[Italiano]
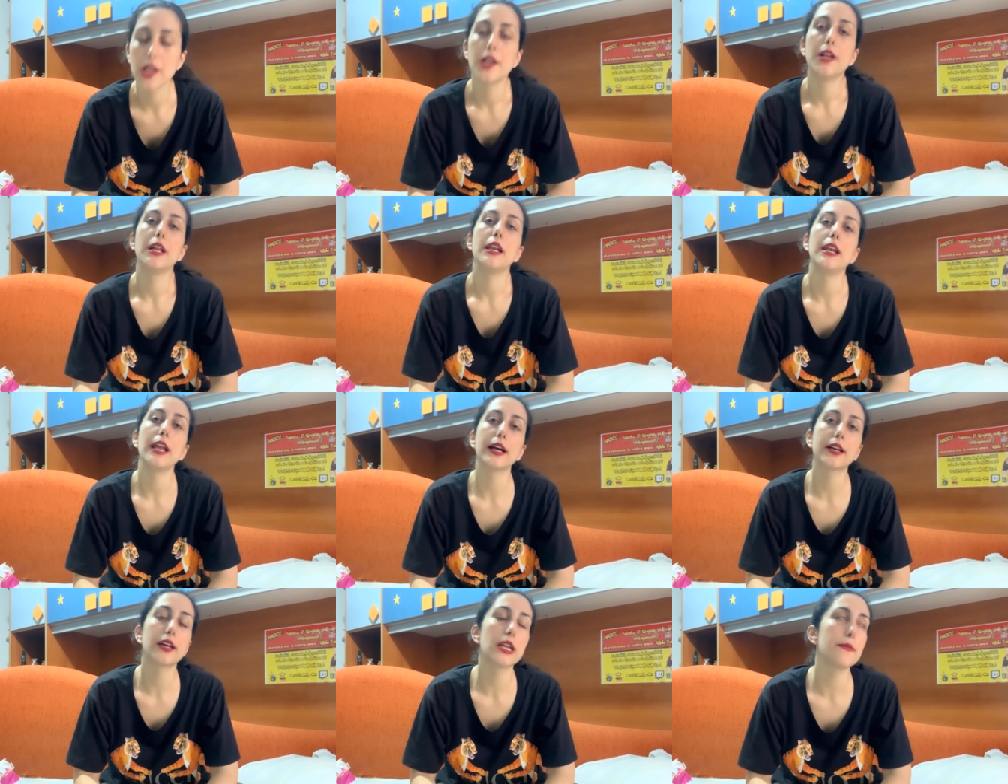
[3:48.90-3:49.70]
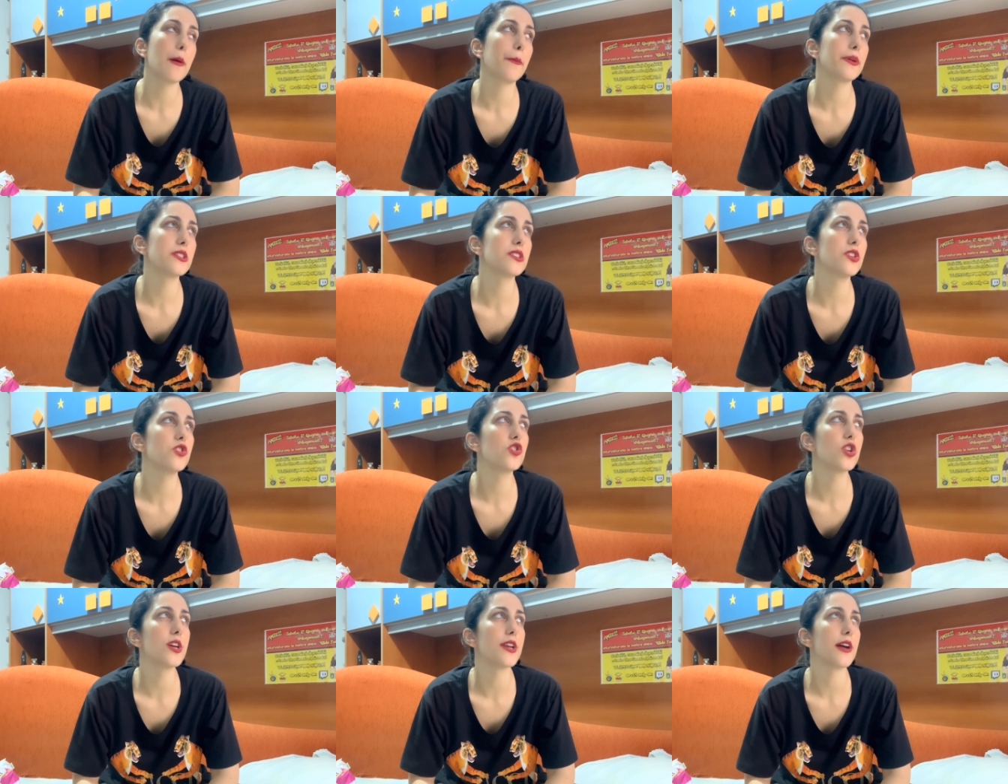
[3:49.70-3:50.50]
La crema
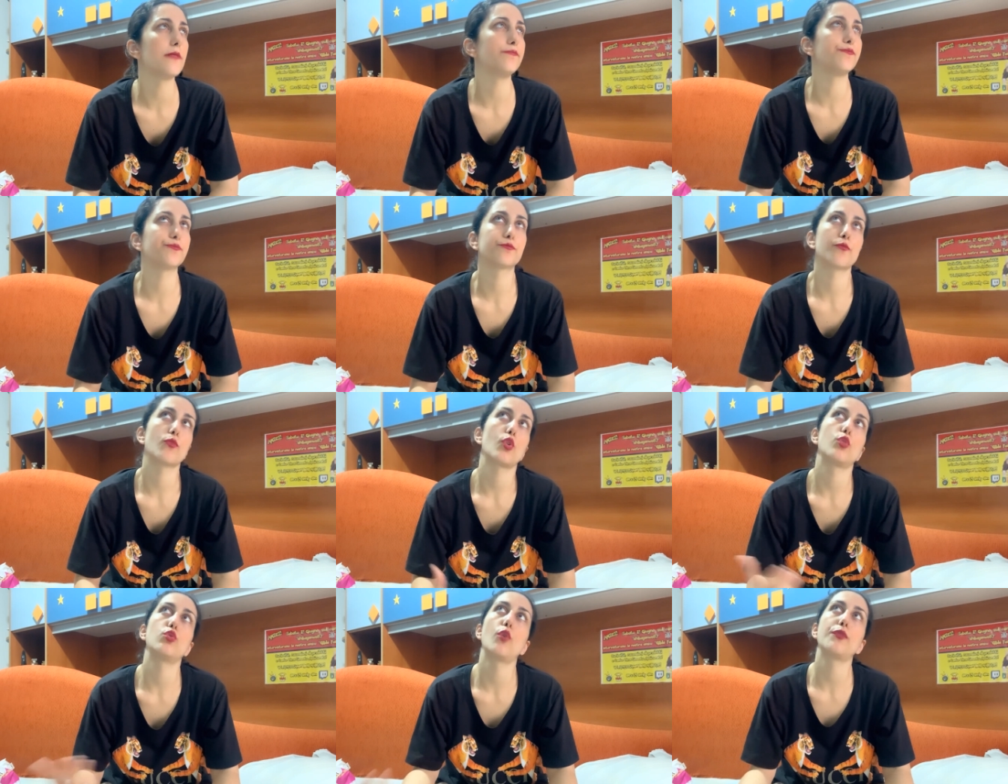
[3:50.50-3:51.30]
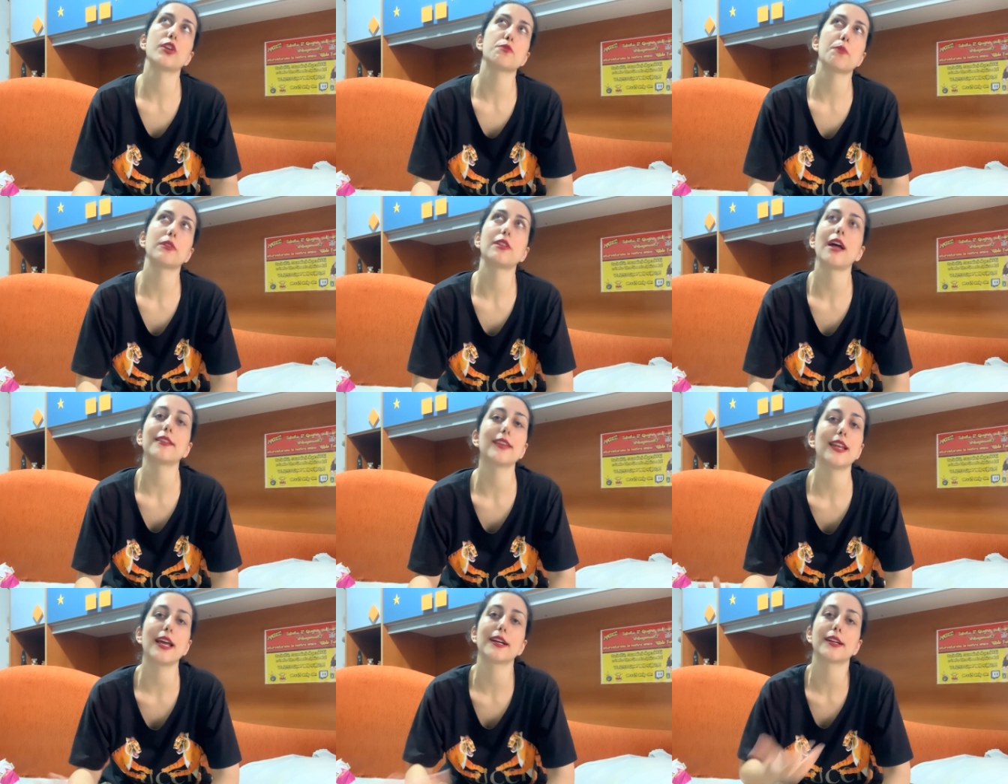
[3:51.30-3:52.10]
pasticcera, non vi
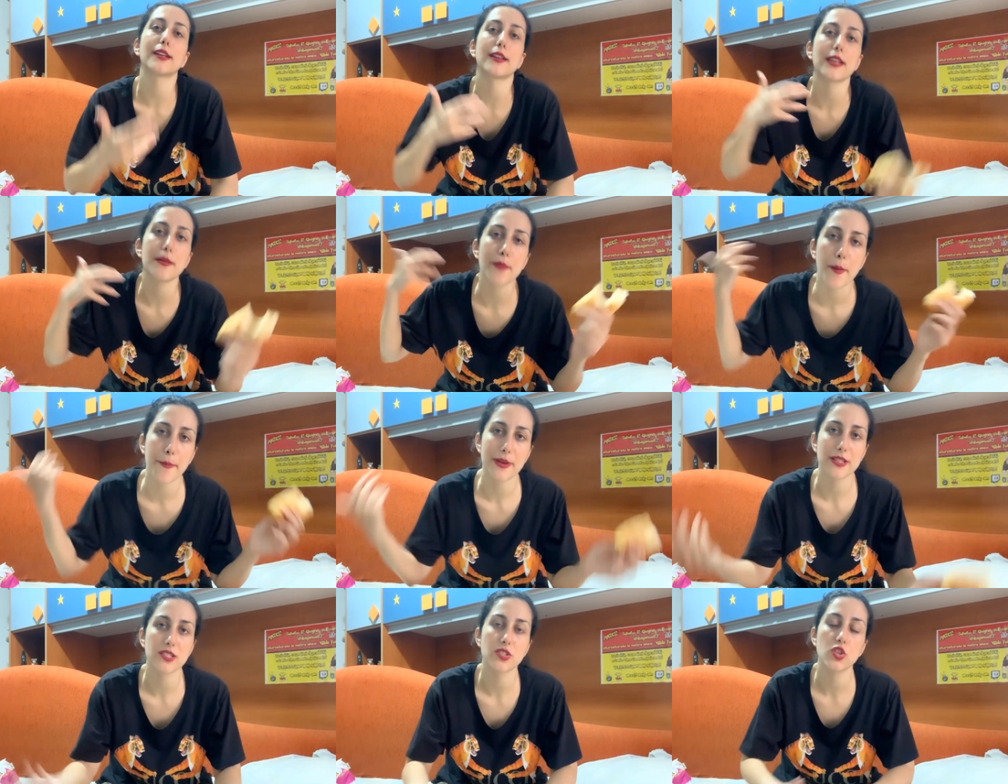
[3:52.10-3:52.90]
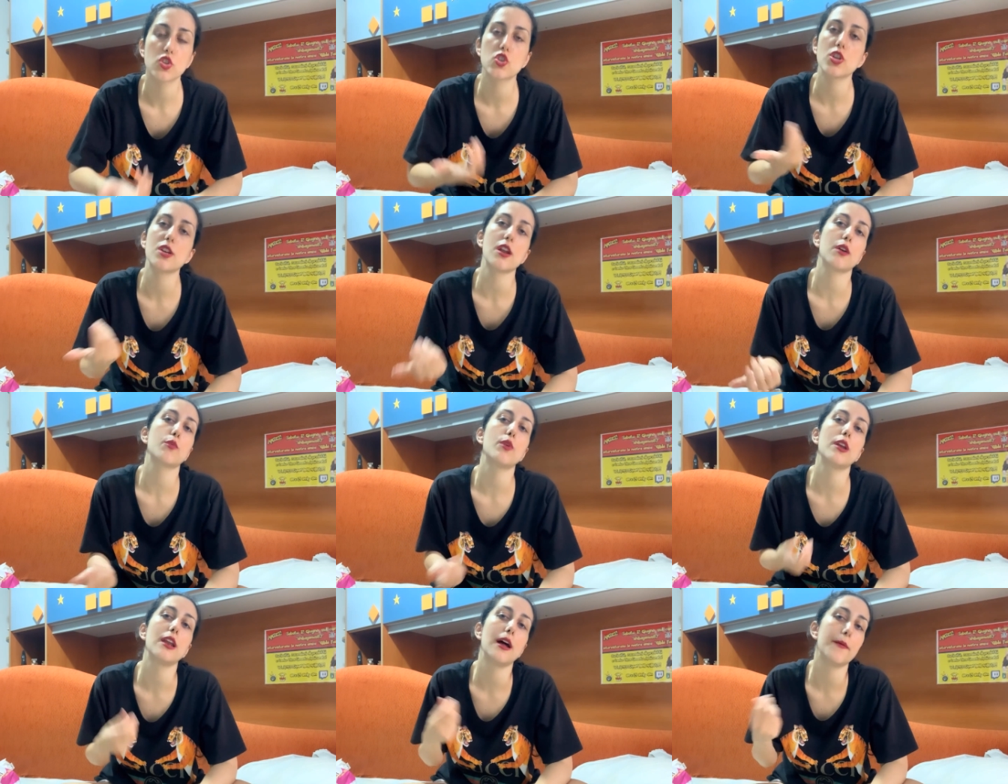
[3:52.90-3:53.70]
aspettate la crema pasticcera,
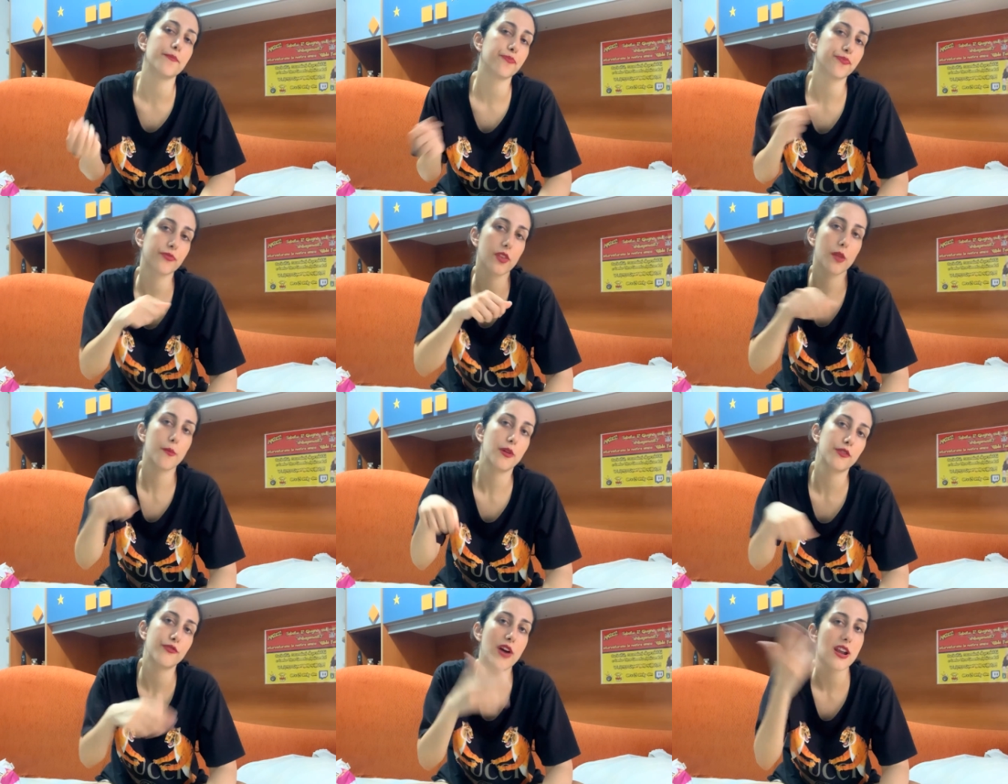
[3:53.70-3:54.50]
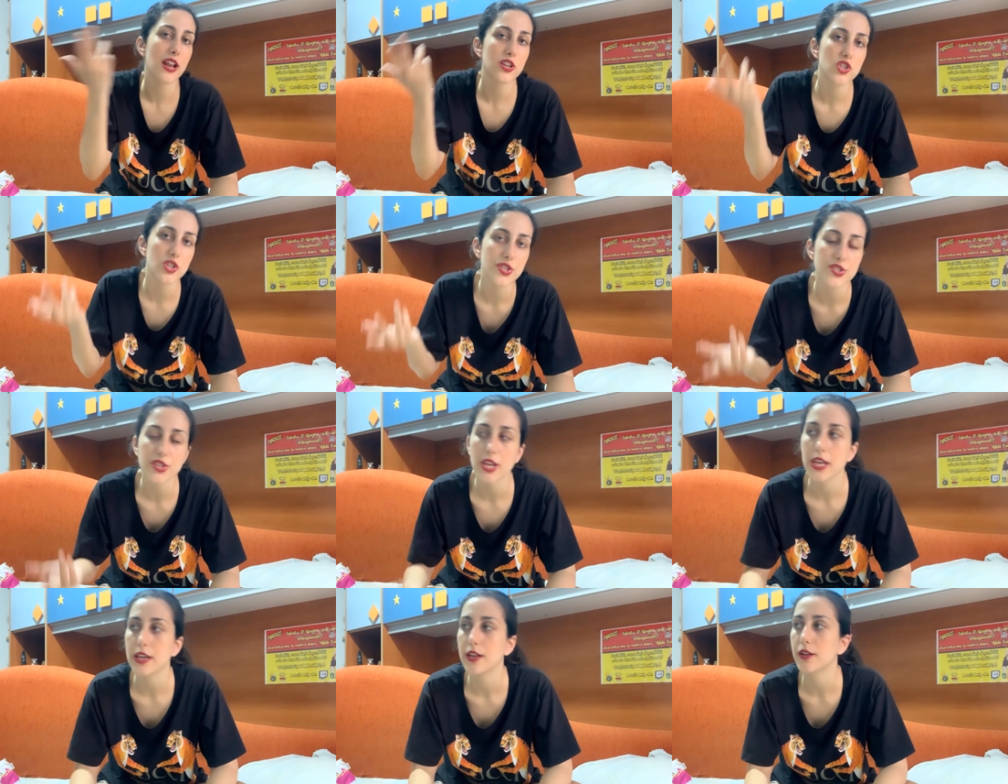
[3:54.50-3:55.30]
quella per fare la
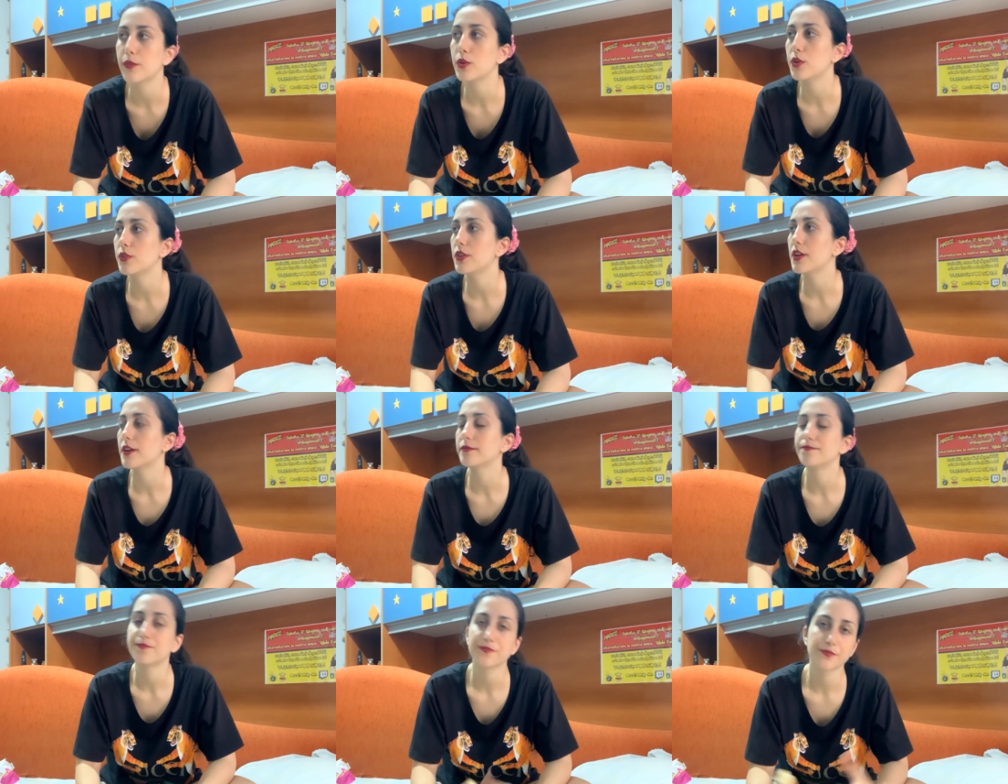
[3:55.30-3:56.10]
cheesecake, voglio dire.